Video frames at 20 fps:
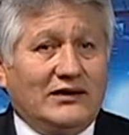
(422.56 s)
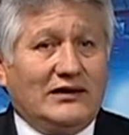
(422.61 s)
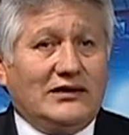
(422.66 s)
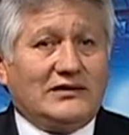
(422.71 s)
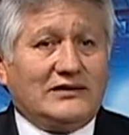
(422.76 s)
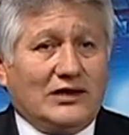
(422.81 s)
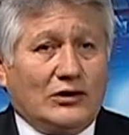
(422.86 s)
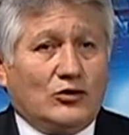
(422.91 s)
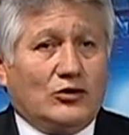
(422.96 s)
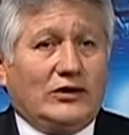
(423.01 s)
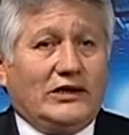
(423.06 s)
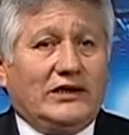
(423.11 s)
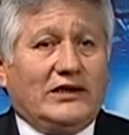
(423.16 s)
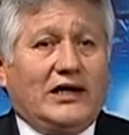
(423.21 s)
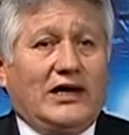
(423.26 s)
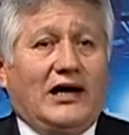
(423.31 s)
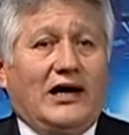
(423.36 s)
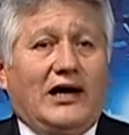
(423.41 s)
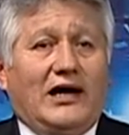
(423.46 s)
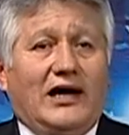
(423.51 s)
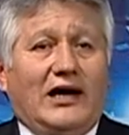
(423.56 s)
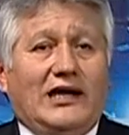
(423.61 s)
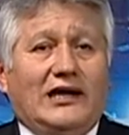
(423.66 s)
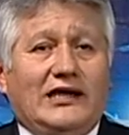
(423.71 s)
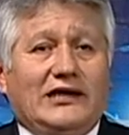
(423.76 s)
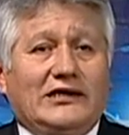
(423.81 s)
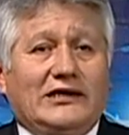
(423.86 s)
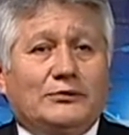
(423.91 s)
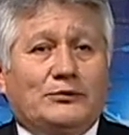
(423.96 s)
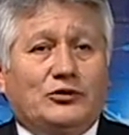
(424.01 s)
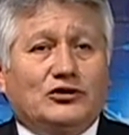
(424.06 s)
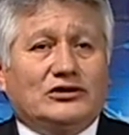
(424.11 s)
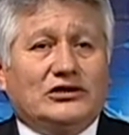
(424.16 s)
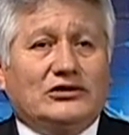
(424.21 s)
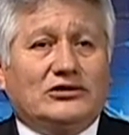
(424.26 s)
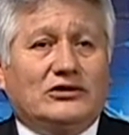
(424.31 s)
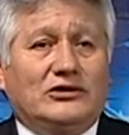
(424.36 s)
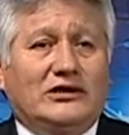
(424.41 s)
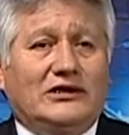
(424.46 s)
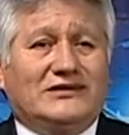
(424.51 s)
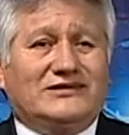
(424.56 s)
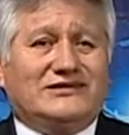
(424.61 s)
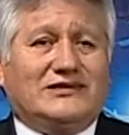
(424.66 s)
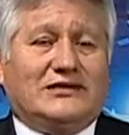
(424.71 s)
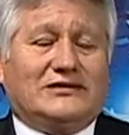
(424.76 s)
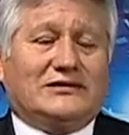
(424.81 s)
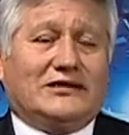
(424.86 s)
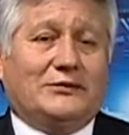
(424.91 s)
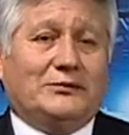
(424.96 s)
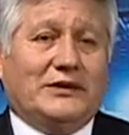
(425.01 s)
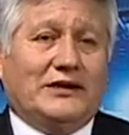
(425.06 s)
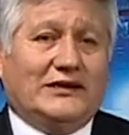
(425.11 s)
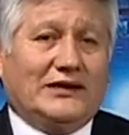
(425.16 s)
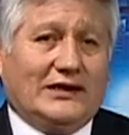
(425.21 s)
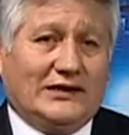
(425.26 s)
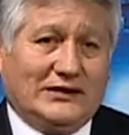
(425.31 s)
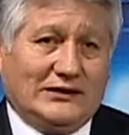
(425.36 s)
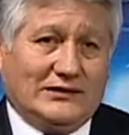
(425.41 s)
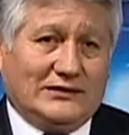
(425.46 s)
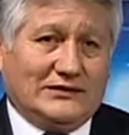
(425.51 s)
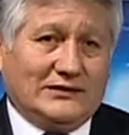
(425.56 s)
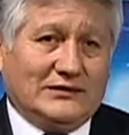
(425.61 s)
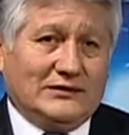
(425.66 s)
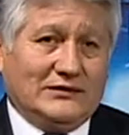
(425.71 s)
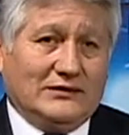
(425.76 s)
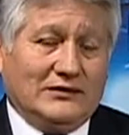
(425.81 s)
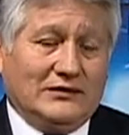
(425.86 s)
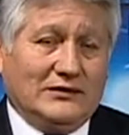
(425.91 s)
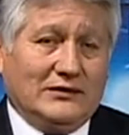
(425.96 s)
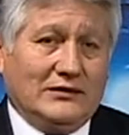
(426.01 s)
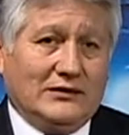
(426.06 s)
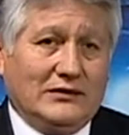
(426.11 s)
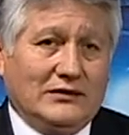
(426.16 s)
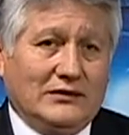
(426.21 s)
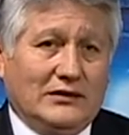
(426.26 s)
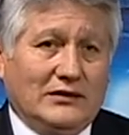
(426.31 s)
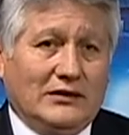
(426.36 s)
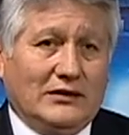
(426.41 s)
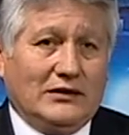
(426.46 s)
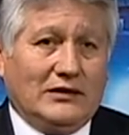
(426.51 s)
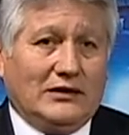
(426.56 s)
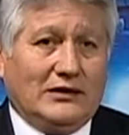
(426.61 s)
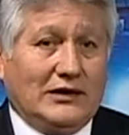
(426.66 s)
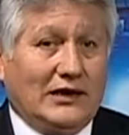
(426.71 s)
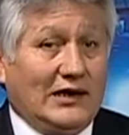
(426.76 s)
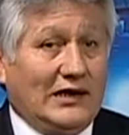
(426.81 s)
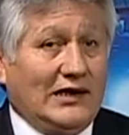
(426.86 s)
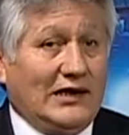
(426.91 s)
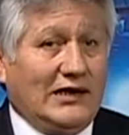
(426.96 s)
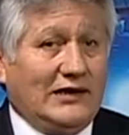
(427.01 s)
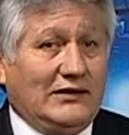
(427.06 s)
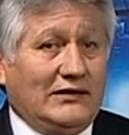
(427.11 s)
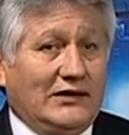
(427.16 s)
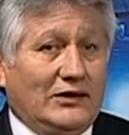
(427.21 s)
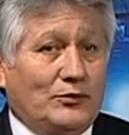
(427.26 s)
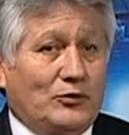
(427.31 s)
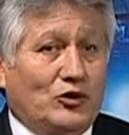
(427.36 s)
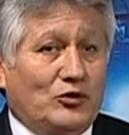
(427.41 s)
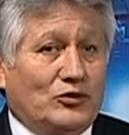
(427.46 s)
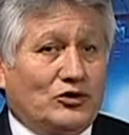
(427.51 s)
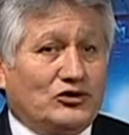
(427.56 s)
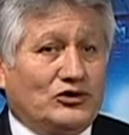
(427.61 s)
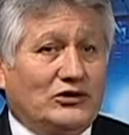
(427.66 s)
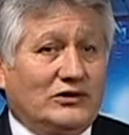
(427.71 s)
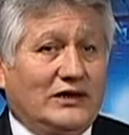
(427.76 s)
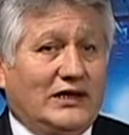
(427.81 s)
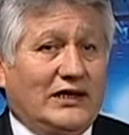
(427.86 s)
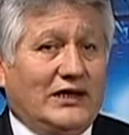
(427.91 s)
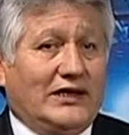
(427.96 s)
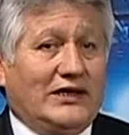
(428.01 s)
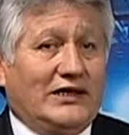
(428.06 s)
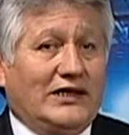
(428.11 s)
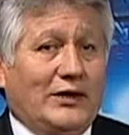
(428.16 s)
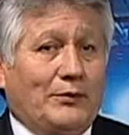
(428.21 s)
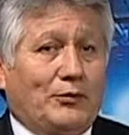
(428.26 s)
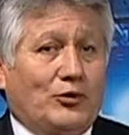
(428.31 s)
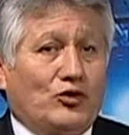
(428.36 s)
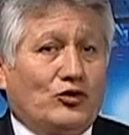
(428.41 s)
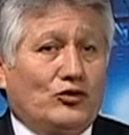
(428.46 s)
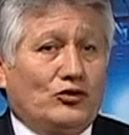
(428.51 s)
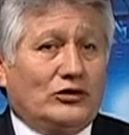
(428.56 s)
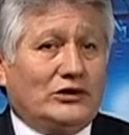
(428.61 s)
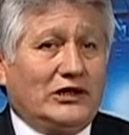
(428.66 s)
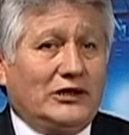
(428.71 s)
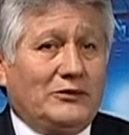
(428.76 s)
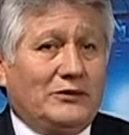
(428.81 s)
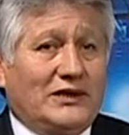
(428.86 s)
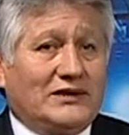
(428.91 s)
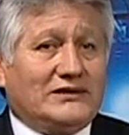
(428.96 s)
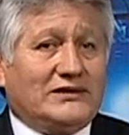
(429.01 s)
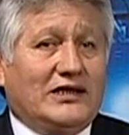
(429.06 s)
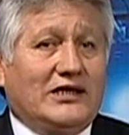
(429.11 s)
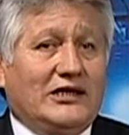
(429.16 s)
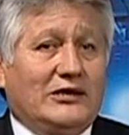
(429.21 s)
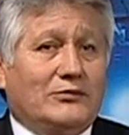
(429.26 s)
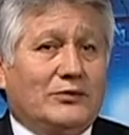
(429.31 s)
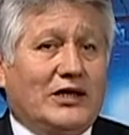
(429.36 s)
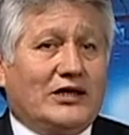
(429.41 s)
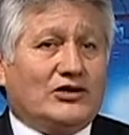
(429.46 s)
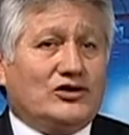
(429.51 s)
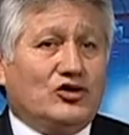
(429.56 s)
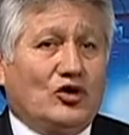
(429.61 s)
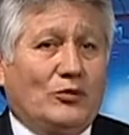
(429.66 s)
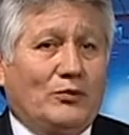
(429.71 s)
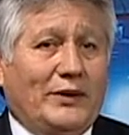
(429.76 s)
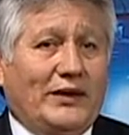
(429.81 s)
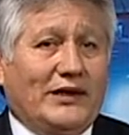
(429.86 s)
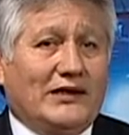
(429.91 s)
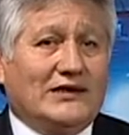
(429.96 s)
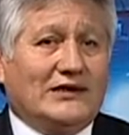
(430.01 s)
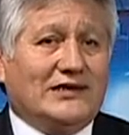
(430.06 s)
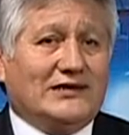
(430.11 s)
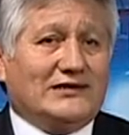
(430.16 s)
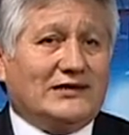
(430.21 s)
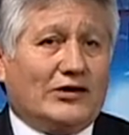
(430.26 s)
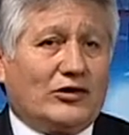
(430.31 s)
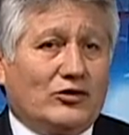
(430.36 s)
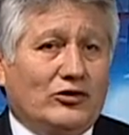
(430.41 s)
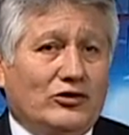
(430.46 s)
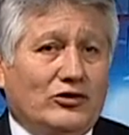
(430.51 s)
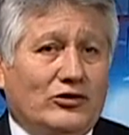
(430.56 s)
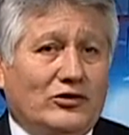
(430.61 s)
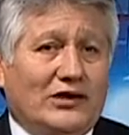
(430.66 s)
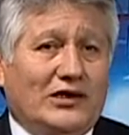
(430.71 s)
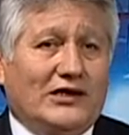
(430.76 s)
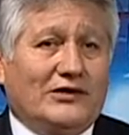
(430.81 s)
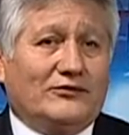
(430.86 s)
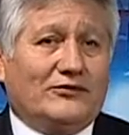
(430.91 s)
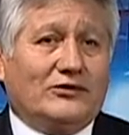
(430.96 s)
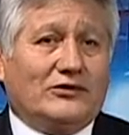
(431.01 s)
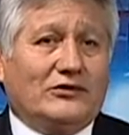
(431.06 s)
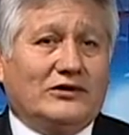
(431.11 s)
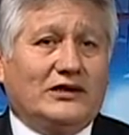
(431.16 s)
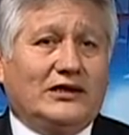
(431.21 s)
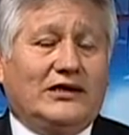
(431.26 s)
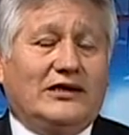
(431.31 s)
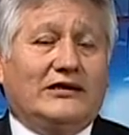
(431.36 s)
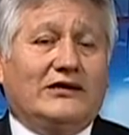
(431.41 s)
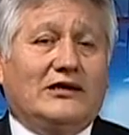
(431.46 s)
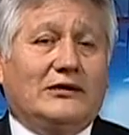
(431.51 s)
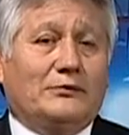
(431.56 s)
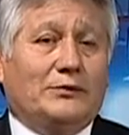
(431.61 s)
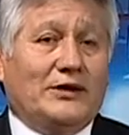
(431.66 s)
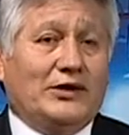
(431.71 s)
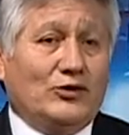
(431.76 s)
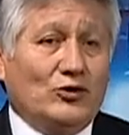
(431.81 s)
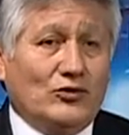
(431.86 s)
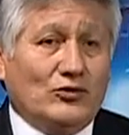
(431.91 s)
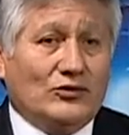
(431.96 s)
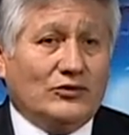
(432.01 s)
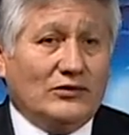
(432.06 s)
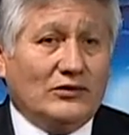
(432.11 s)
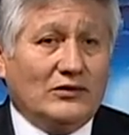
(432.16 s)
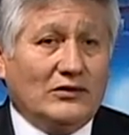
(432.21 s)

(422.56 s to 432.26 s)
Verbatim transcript: y seguridad a las disposiciones testamentarias. La Ley de Promoción de Cadenas Productivas e Inversión para el Desarrollo de las Fronteras del Perú,